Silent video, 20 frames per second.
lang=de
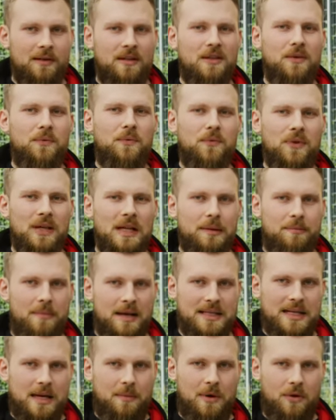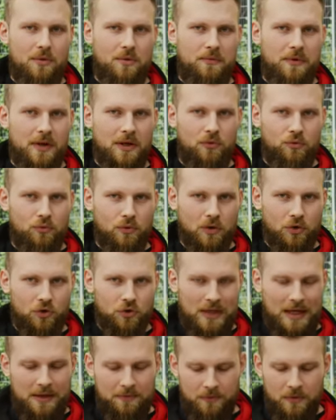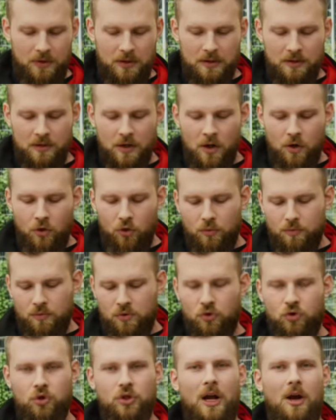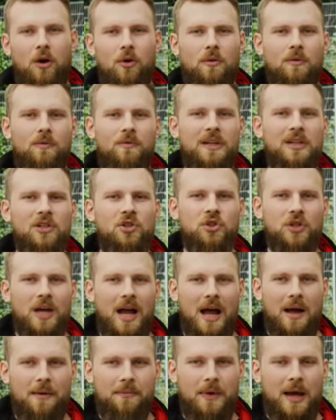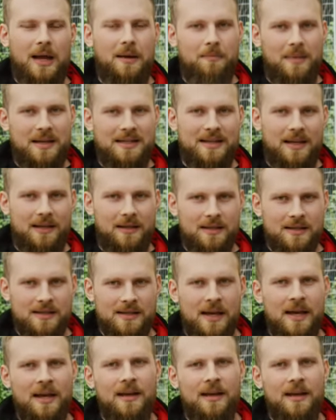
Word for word: die in vielen Messermanufakturen stattfindet, um zu schauen, wie scharf ein Messer ist.